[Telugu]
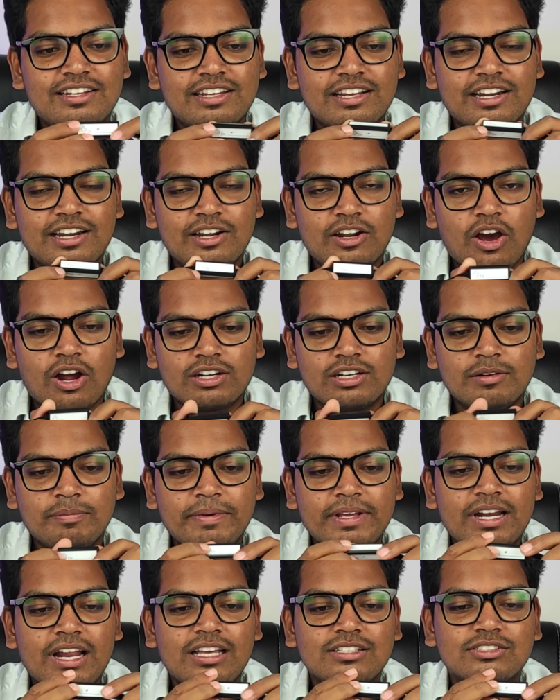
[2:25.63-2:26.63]
ఇక్కడ డాక్టర్
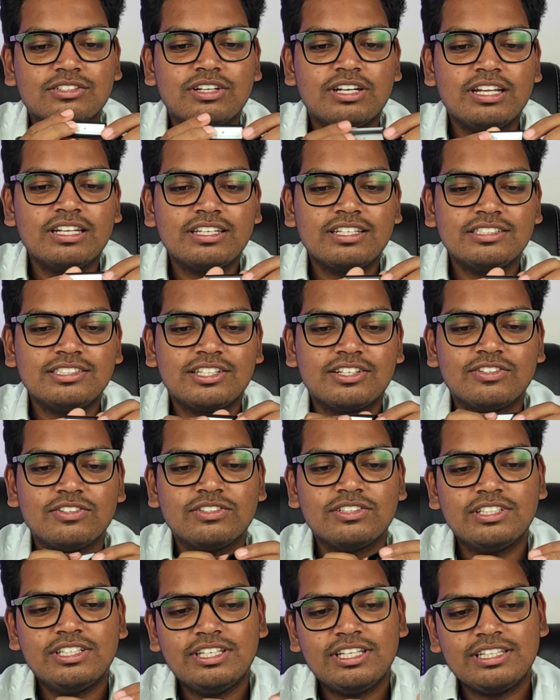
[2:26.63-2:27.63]
పేరు రాసుకోవడానికి చిన్నది
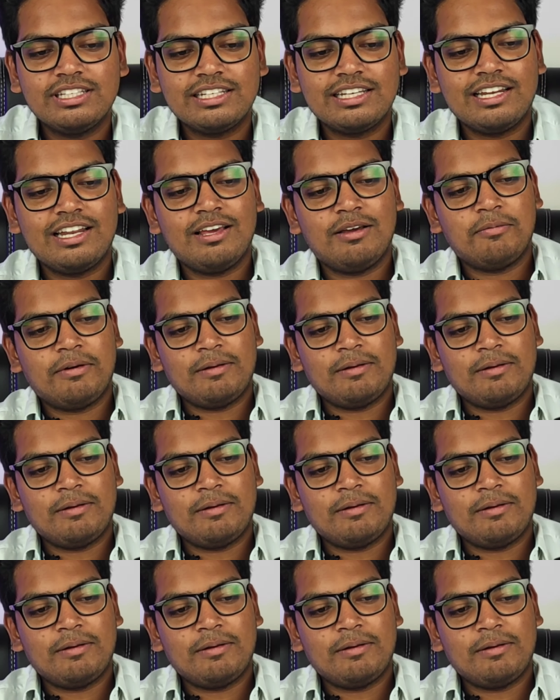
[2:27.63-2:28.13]
ఉంది ఎందుకైనా